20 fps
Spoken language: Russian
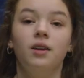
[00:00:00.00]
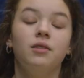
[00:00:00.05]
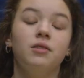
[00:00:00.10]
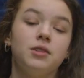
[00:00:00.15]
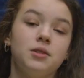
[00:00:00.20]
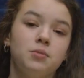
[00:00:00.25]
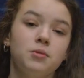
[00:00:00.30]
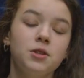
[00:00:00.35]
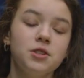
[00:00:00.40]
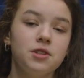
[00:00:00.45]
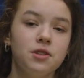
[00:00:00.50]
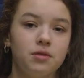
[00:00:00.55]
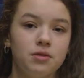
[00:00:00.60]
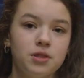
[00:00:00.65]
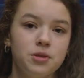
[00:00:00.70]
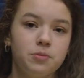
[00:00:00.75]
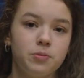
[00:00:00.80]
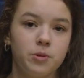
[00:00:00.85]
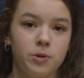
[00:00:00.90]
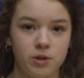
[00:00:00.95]
Возможно,
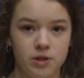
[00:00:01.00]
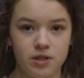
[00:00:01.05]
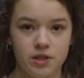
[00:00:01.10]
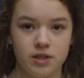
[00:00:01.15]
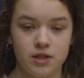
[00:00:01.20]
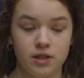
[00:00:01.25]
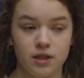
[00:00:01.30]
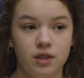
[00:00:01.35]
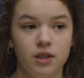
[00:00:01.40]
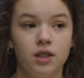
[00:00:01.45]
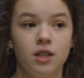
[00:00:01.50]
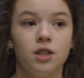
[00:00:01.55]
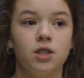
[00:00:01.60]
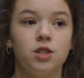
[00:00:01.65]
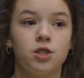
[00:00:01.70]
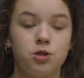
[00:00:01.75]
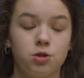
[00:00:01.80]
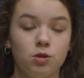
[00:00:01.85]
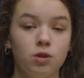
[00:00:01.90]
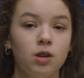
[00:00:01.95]
вы спросите,
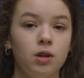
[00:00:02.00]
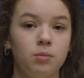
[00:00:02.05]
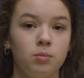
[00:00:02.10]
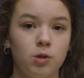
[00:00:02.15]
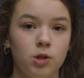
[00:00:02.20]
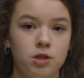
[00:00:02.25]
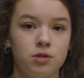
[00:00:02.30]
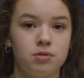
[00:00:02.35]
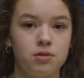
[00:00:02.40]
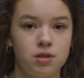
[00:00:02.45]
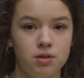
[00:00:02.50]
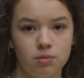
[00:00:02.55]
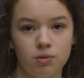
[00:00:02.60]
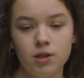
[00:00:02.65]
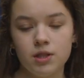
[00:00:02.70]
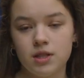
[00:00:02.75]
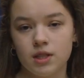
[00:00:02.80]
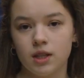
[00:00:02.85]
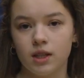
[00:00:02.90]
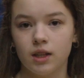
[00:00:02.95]
что я больше
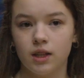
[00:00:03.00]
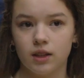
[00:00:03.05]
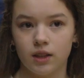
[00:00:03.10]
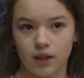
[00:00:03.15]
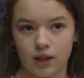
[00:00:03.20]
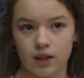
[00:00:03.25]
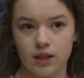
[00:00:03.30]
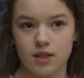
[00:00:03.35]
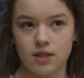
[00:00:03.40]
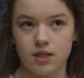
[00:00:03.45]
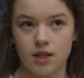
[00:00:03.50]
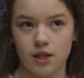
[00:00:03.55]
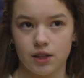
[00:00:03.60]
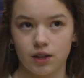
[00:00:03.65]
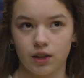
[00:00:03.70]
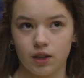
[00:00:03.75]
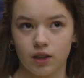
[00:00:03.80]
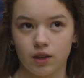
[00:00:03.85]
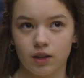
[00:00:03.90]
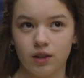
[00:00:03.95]
всего делала на
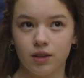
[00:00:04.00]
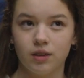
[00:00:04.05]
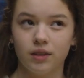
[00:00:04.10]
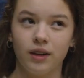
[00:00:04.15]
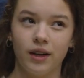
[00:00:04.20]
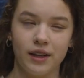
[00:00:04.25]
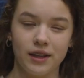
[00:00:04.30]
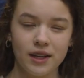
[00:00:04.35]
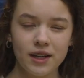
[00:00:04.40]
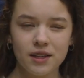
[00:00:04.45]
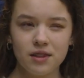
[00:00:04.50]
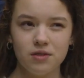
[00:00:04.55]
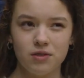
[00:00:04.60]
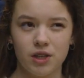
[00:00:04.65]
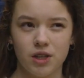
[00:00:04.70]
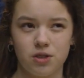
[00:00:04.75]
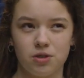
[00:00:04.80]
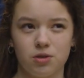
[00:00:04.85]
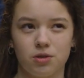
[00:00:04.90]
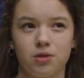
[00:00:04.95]
концертах? А я
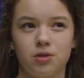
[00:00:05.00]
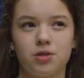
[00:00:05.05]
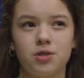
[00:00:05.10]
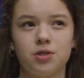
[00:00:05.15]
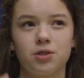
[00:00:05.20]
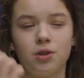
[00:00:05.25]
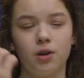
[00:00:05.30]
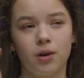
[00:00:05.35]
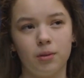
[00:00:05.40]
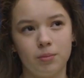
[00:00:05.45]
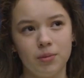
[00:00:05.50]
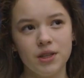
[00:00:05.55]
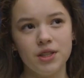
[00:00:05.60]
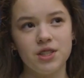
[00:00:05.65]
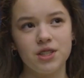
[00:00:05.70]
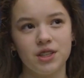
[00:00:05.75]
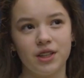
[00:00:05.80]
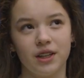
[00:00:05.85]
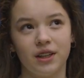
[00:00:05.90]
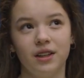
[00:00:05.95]
отвечу, что
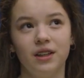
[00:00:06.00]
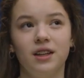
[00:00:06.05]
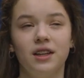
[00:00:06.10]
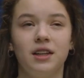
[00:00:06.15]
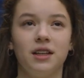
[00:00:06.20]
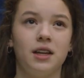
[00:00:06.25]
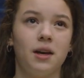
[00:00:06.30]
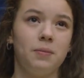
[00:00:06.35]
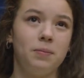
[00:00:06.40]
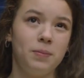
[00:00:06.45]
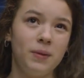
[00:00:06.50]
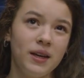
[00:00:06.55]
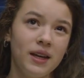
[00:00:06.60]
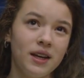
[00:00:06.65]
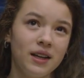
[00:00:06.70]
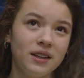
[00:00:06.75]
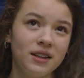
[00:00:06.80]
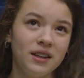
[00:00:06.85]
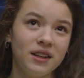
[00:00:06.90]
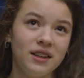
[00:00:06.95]
обычно я
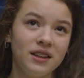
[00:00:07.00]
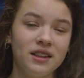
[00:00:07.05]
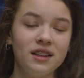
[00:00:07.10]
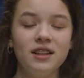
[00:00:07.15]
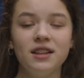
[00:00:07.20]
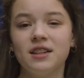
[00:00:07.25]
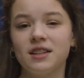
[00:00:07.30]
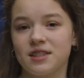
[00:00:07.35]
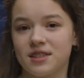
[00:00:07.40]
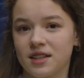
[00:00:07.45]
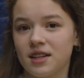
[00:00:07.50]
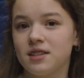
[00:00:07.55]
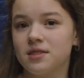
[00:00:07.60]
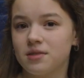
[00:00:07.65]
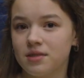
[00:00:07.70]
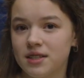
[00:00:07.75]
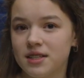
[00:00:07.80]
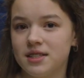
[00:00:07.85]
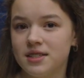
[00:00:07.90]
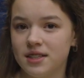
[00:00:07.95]
пела или
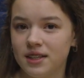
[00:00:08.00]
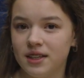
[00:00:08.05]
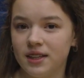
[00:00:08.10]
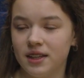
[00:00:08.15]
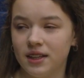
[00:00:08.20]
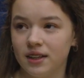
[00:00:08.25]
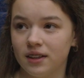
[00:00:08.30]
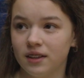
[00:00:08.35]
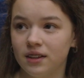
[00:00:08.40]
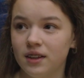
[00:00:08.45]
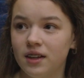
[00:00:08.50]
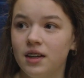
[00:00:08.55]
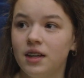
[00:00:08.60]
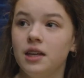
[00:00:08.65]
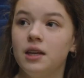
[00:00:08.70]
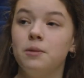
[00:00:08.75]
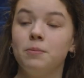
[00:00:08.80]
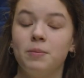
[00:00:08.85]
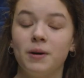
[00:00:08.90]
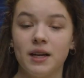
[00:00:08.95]
рассказывала стихи,
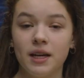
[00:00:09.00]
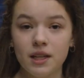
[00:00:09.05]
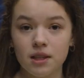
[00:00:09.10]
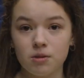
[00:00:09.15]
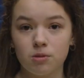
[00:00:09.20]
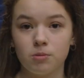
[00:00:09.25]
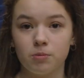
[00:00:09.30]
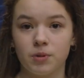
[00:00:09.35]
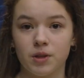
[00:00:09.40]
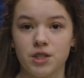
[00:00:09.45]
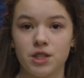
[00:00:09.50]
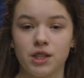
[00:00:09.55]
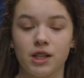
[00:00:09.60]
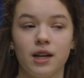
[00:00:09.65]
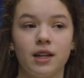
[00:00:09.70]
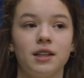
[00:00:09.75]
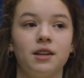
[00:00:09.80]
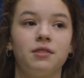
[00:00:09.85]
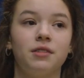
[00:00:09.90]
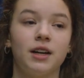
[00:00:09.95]
и поэтому
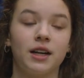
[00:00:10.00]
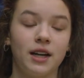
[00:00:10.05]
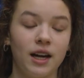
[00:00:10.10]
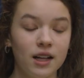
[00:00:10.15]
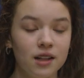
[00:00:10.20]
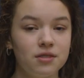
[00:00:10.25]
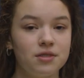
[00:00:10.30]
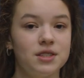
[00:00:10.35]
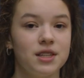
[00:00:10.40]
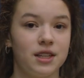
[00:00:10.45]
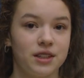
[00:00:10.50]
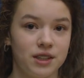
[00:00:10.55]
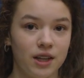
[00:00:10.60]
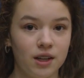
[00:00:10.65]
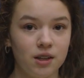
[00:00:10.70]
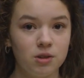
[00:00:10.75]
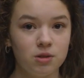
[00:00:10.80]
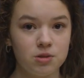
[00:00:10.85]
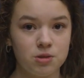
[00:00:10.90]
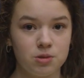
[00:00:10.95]
пошла на вокал в
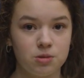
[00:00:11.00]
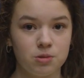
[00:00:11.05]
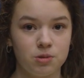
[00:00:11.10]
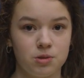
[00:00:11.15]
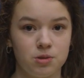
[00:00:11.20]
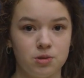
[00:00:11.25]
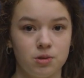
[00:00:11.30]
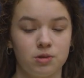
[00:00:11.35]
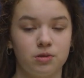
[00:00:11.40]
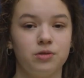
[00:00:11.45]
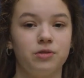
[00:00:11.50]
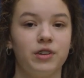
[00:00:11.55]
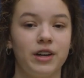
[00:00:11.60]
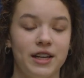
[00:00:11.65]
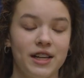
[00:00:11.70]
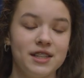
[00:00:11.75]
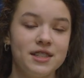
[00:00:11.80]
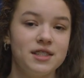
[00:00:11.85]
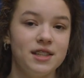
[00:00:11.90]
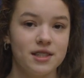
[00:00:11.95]
театральную студию в
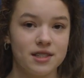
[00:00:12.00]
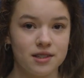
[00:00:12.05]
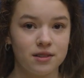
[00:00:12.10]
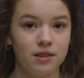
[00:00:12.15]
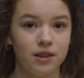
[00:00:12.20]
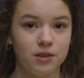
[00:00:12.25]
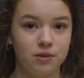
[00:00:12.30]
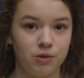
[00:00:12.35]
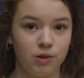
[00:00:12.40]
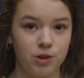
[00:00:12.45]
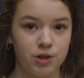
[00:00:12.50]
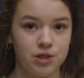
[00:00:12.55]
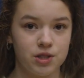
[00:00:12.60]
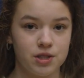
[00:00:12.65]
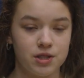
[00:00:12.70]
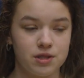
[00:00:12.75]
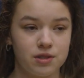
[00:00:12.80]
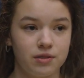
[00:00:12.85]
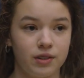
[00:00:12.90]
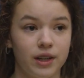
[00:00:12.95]
Дворец детского
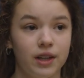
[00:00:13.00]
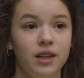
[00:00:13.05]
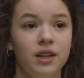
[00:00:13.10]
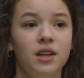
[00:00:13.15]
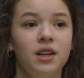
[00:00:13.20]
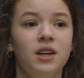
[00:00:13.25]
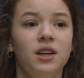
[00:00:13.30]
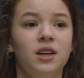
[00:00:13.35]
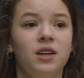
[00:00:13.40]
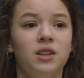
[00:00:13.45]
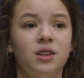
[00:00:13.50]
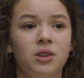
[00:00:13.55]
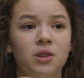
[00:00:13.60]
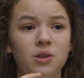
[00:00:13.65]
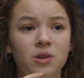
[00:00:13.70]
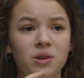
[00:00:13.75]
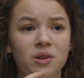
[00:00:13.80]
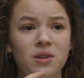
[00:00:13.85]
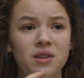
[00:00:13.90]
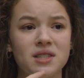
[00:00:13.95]
творчества.
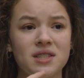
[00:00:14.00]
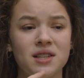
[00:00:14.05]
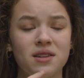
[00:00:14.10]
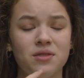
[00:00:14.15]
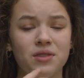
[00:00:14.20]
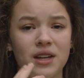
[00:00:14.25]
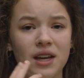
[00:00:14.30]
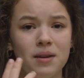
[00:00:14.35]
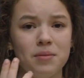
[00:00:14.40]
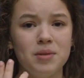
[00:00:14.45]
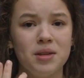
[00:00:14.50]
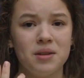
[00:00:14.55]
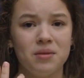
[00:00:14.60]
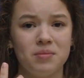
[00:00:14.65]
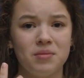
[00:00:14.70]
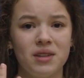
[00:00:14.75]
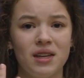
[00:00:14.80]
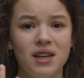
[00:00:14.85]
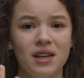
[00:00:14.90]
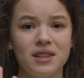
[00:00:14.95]
Но со
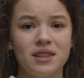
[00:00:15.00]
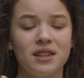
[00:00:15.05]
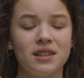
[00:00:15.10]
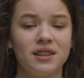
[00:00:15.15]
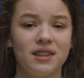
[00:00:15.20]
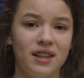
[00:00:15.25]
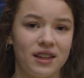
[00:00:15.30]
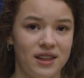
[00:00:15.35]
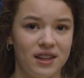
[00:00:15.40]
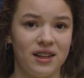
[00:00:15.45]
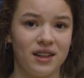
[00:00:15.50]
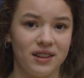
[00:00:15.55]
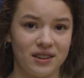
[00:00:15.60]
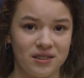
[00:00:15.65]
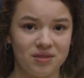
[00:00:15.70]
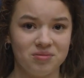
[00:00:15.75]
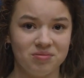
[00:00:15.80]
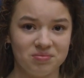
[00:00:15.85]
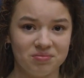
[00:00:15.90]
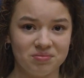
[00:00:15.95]
временем мне это надоело.